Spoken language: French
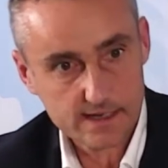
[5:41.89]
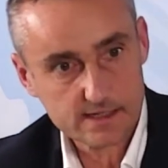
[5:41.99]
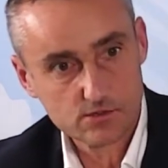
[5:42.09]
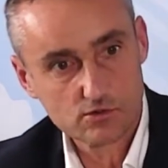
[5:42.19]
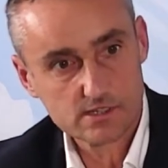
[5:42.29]

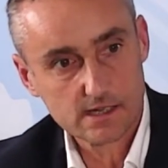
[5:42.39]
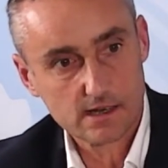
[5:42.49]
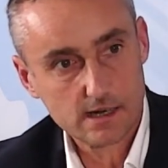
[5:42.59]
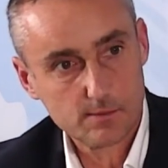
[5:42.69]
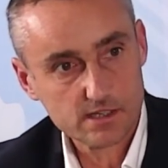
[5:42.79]
sécuriser
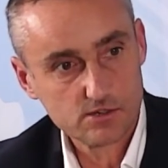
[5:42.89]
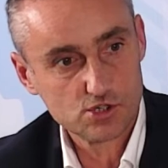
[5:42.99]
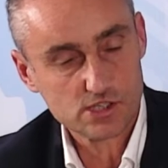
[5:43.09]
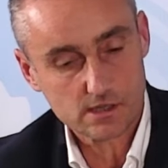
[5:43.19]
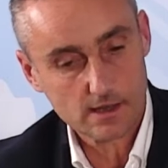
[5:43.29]
la partie
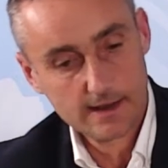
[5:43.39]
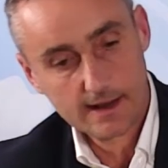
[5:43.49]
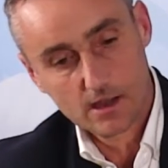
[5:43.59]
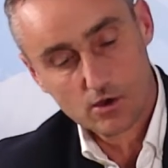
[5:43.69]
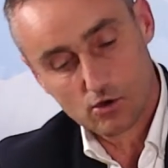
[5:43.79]
logistique.
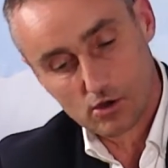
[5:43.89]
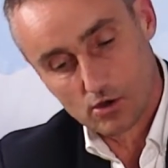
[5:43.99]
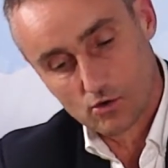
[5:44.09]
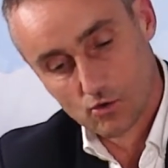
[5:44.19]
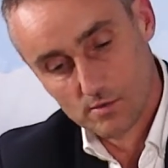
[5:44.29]

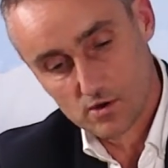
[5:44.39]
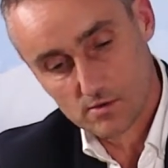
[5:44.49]
On met au